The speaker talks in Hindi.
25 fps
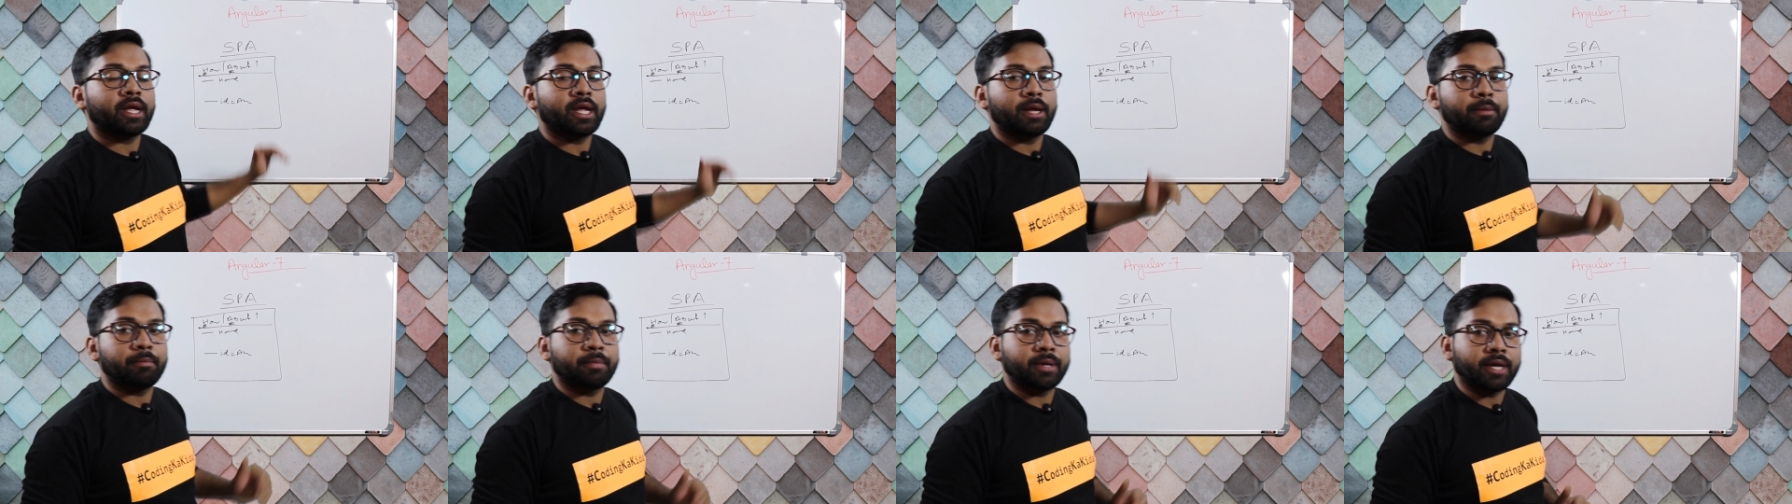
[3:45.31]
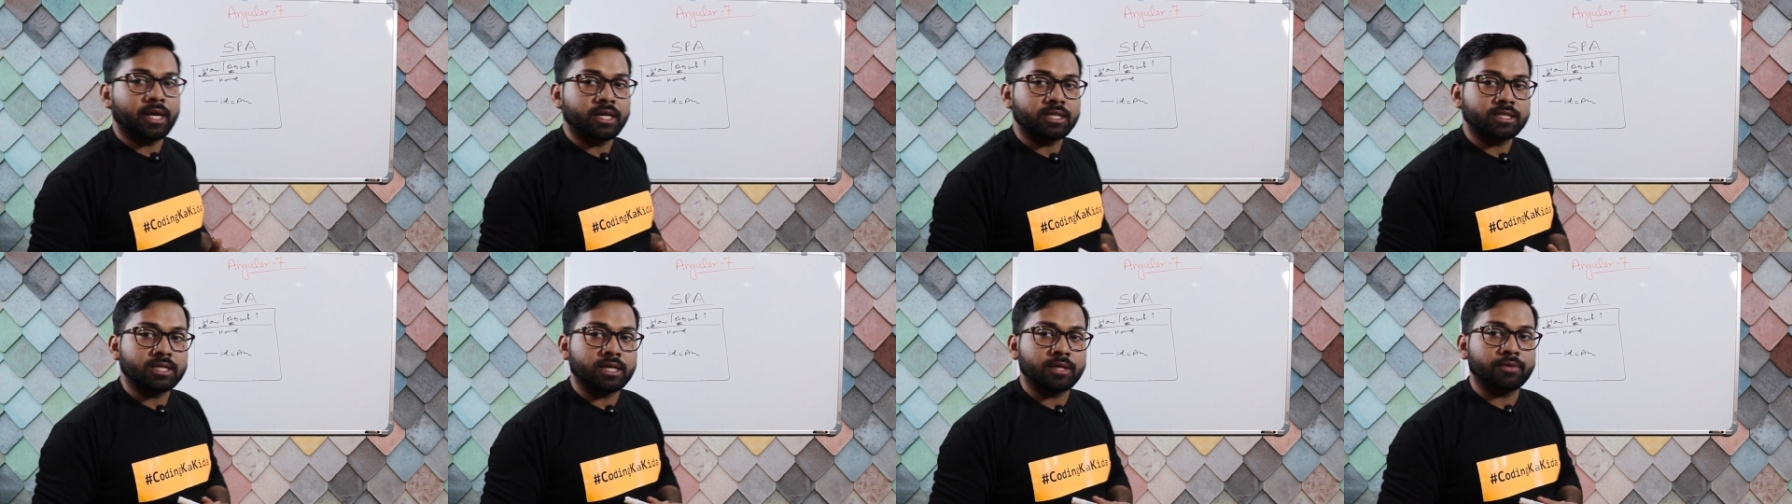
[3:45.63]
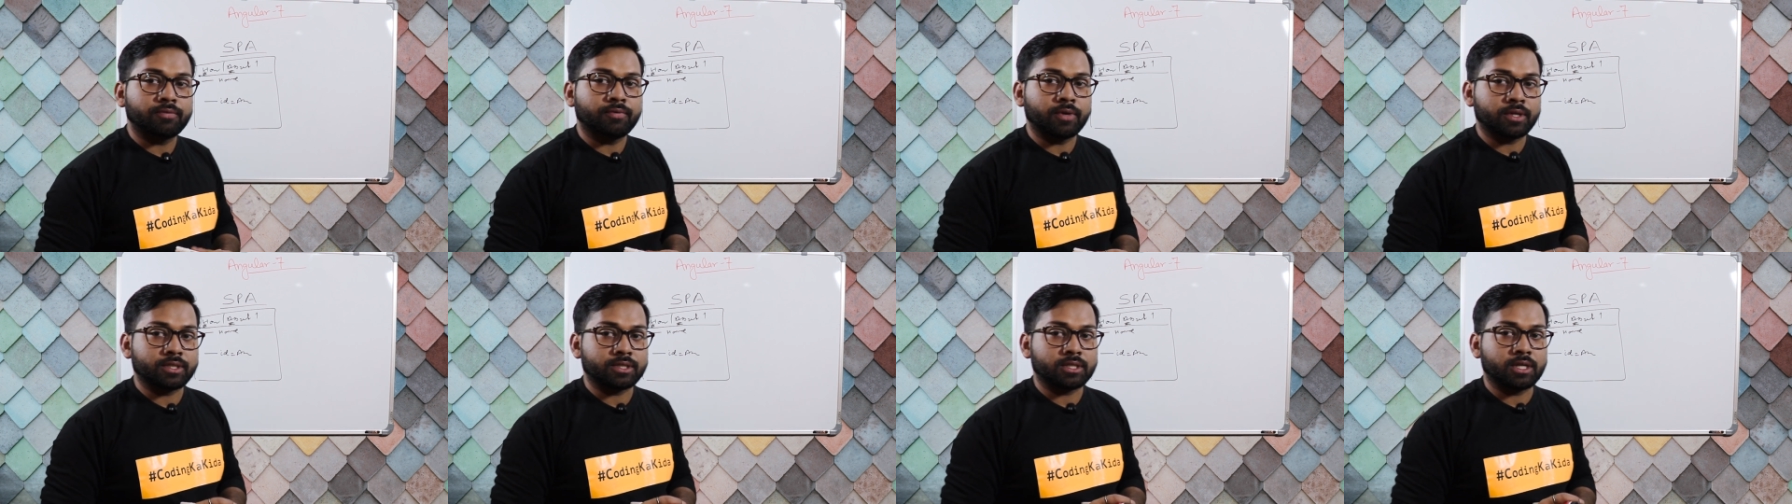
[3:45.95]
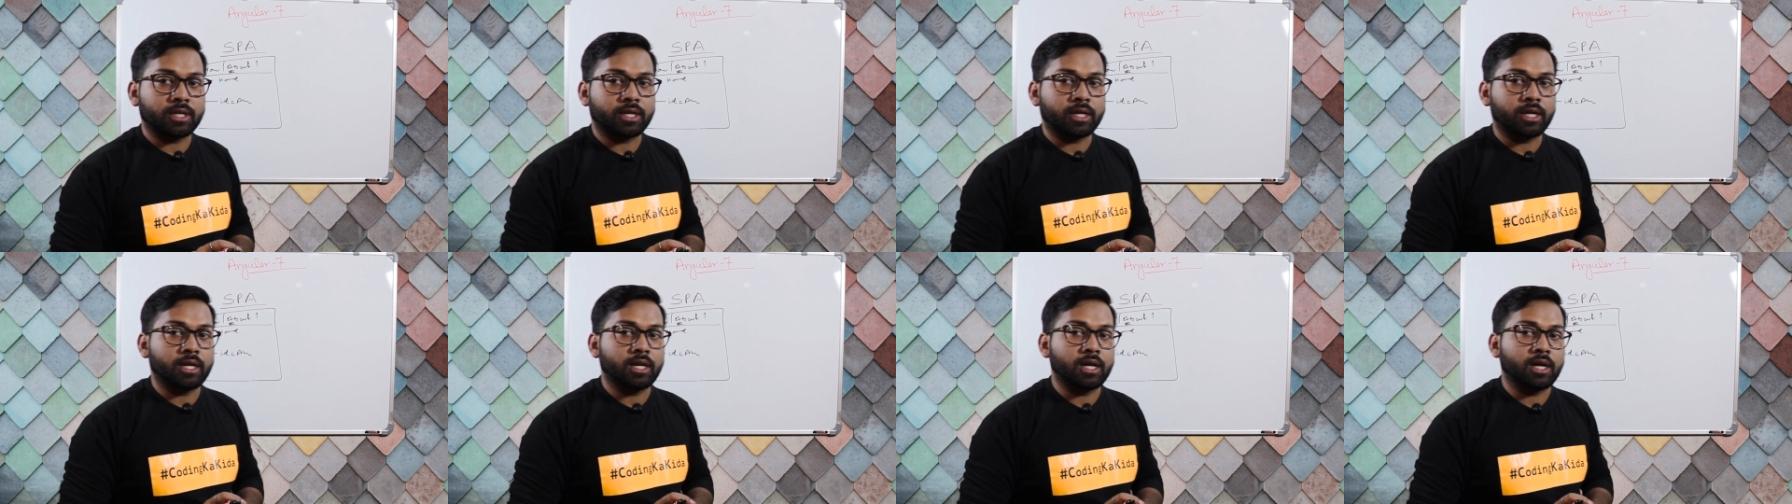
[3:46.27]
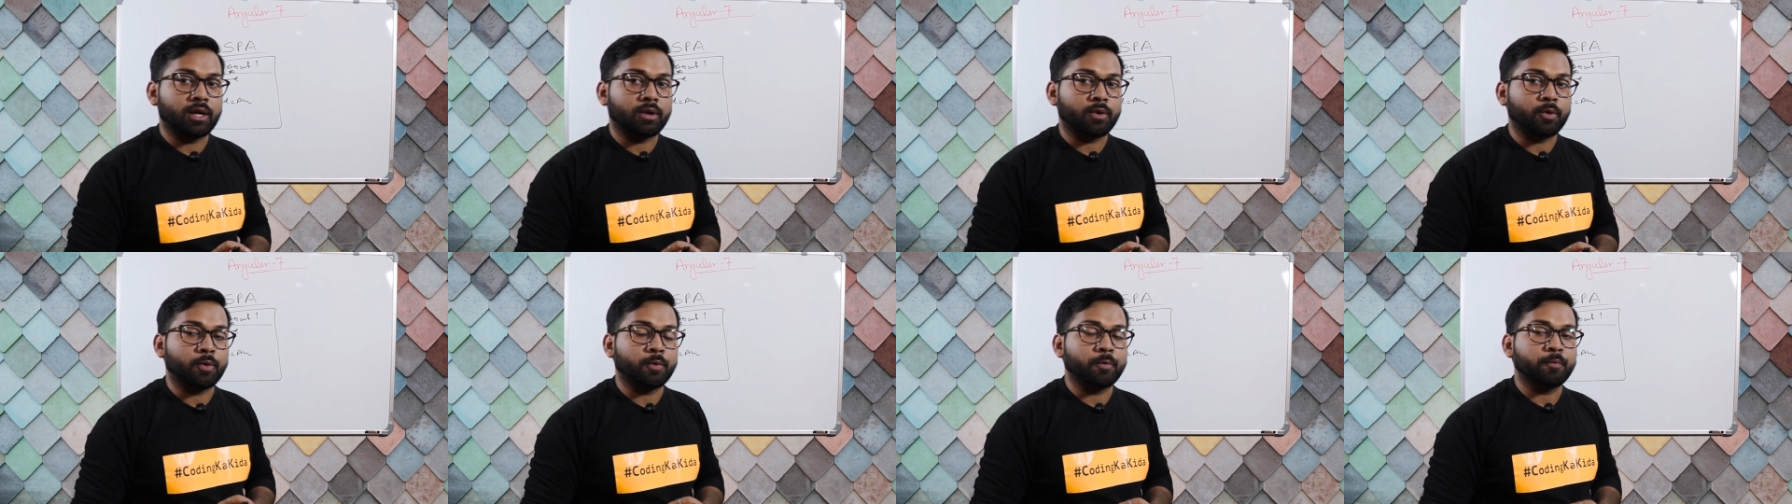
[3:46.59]
एपीआई से फेच करके
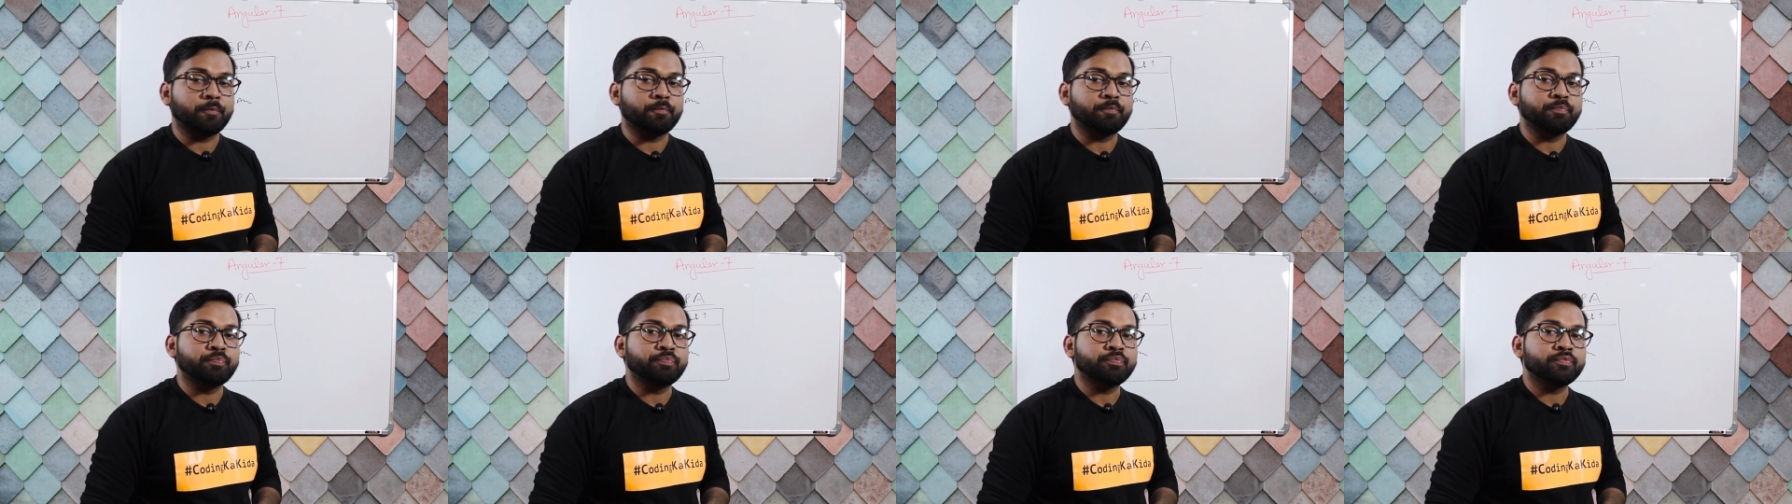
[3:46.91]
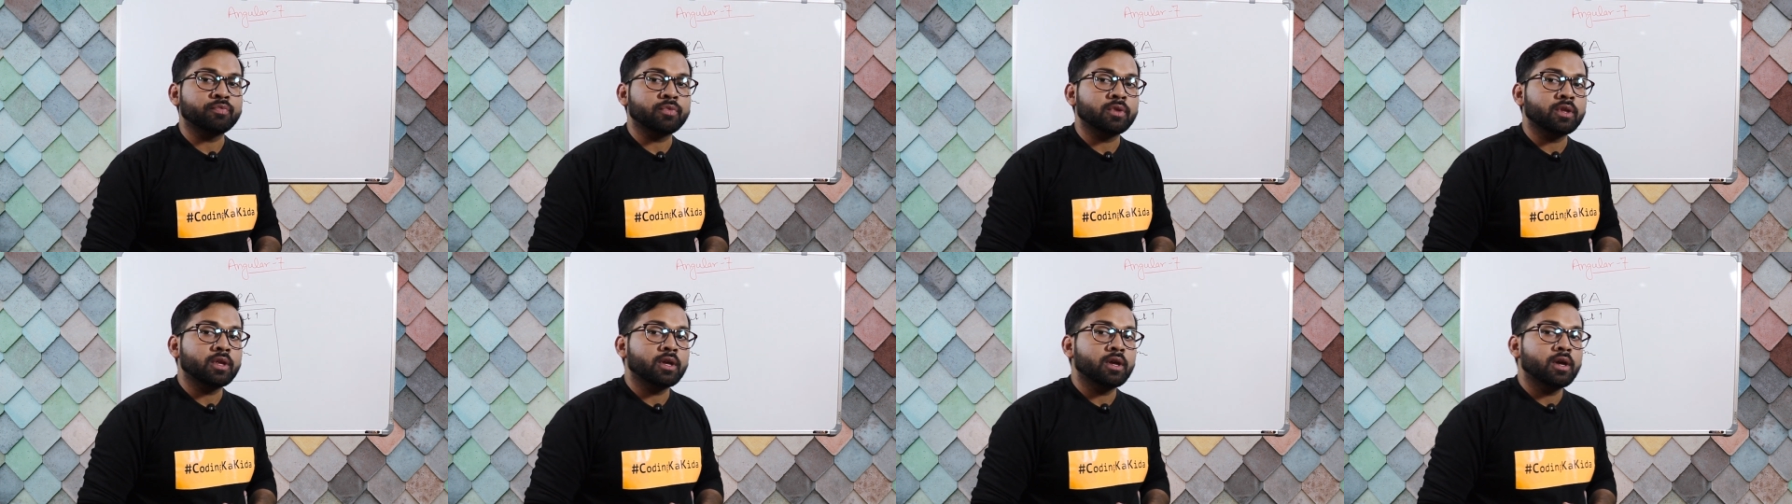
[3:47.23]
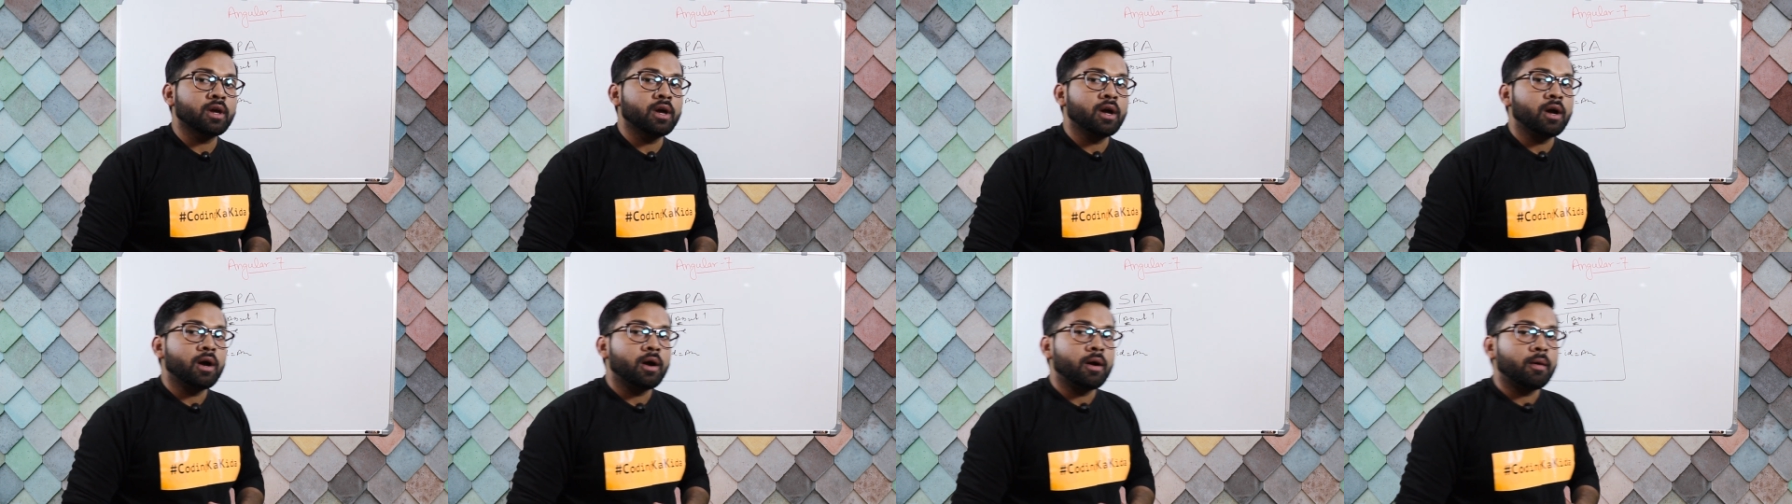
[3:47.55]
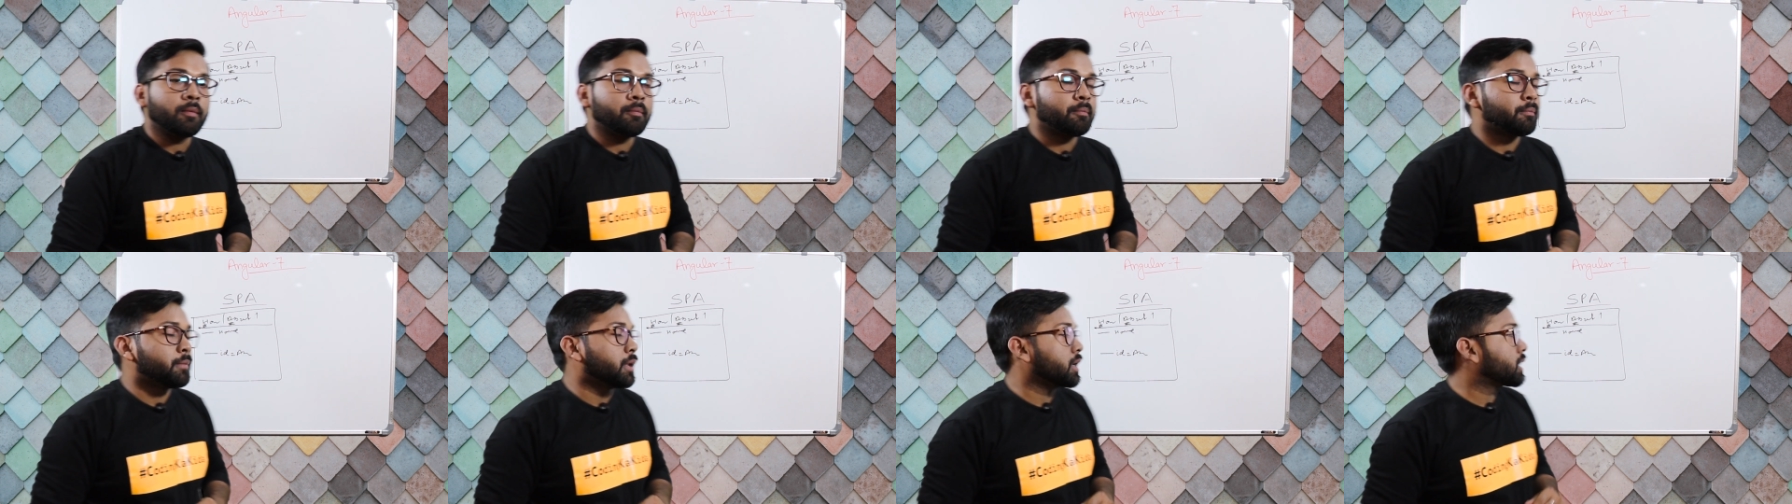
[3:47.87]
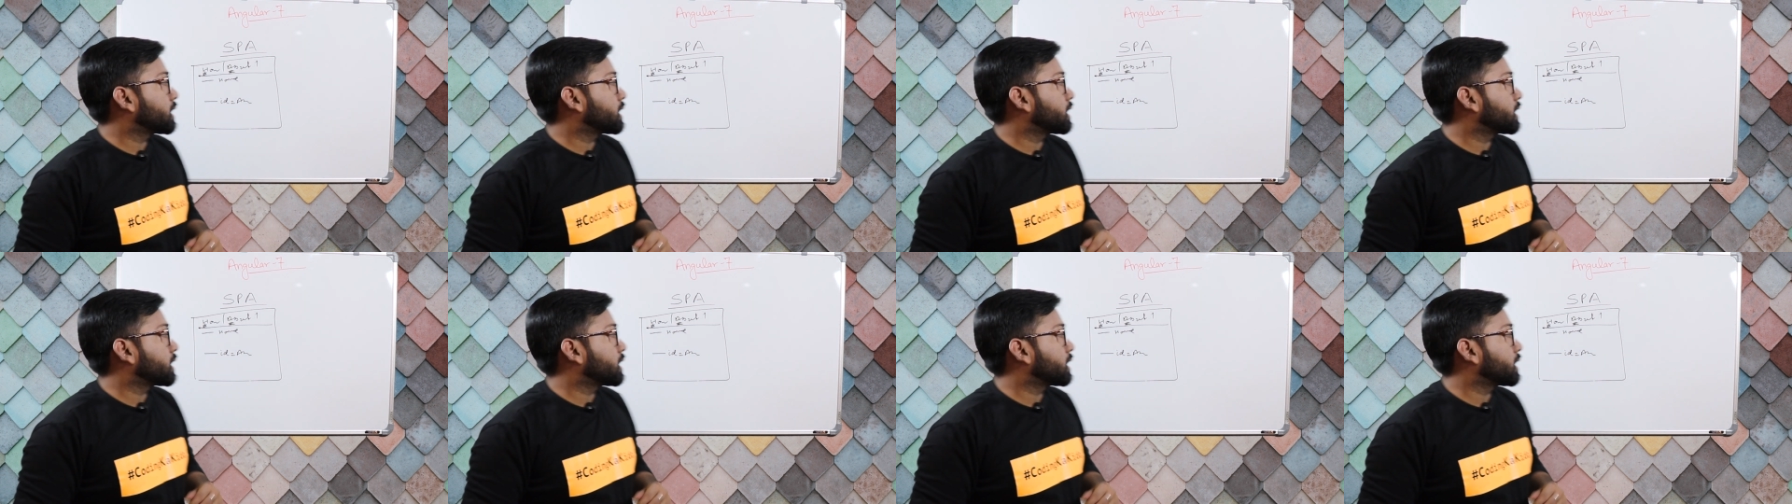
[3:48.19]
ला रहे हो